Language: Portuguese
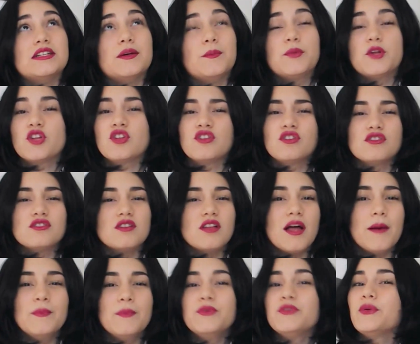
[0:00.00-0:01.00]
protetor
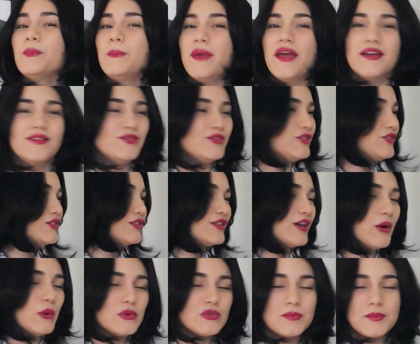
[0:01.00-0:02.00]
solar muito menos.
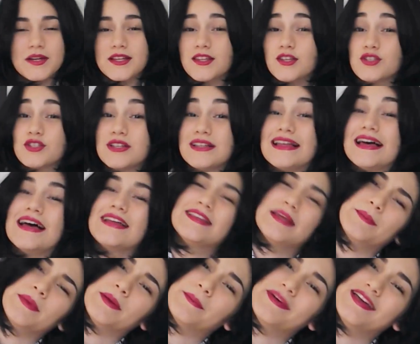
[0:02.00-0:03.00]
Não uso protetor solar, até
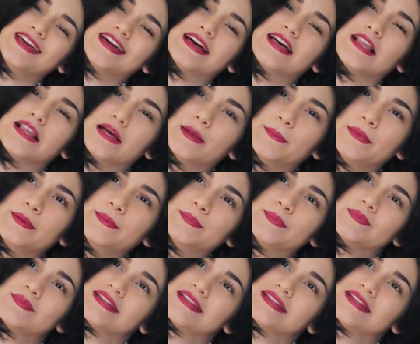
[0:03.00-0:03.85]
minha mãe reclama,